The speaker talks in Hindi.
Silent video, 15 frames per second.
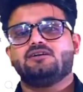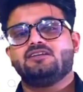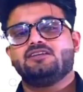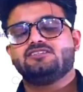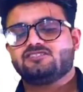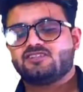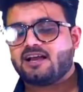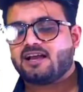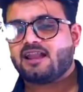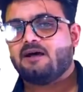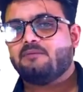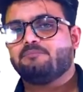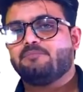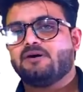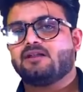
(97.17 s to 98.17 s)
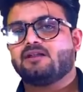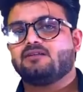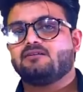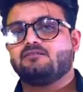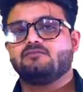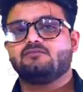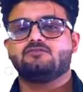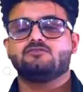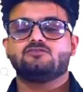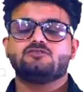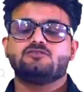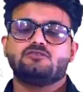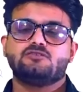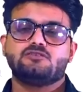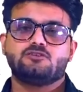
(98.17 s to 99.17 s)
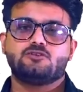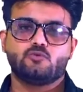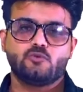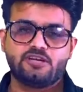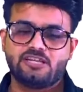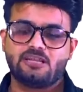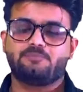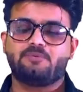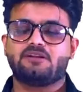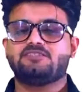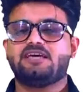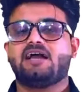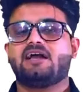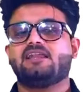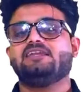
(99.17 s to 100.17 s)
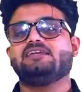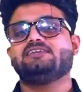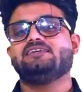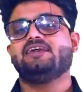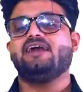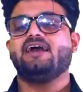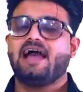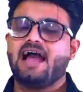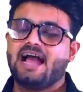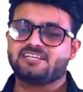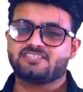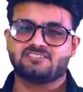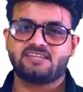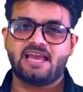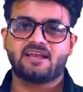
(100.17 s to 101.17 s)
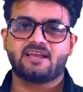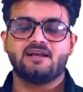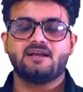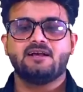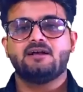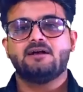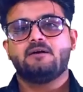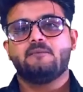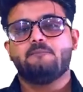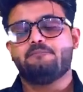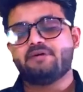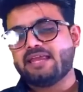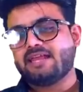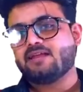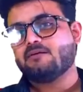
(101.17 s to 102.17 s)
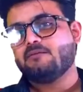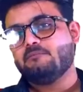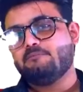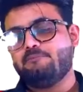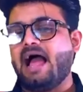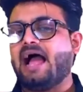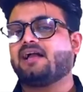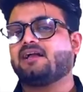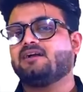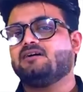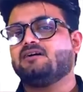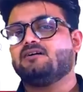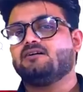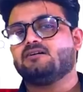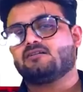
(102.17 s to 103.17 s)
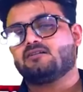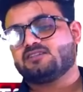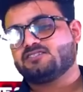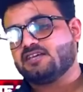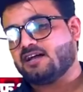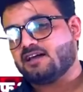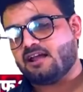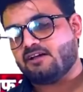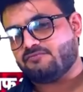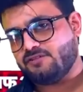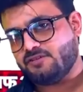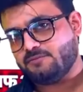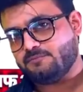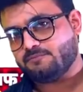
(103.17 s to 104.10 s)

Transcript: इंस्टाग्राम पर ट्विटर पर जाकर लिखिए हैश टैग ब्रिंग बैक रजाग्राफी